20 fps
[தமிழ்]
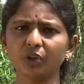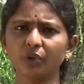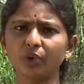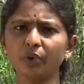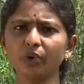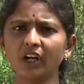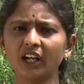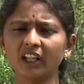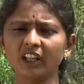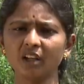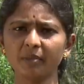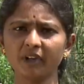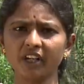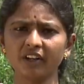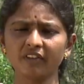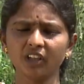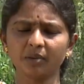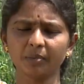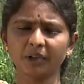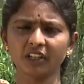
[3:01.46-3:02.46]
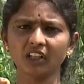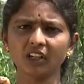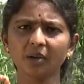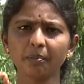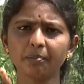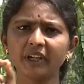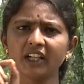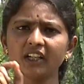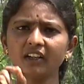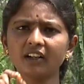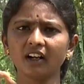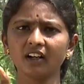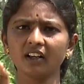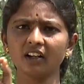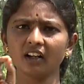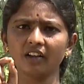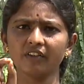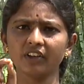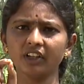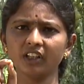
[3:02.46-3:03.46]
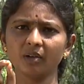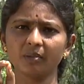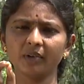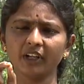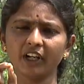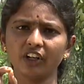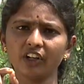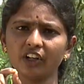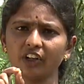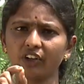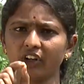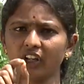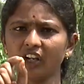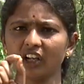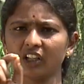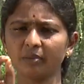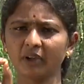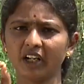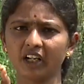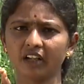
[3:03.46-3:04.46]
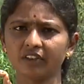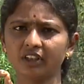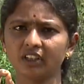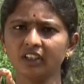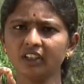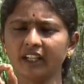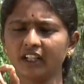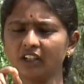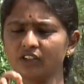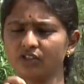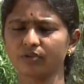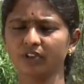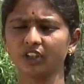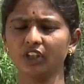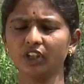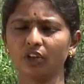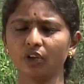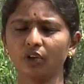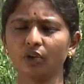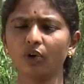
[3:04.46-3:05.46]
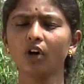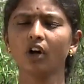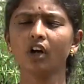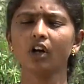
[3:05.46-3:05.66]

இருக்கும் அதே மாதிரி வந்து பார்த்தோன்னா பிங்க் கலரில் வந்து நம்மளுக்கு என்ன இருக்குன்னா அது மேலே வந்து டிஞ்ச் வந்து இருக்கும்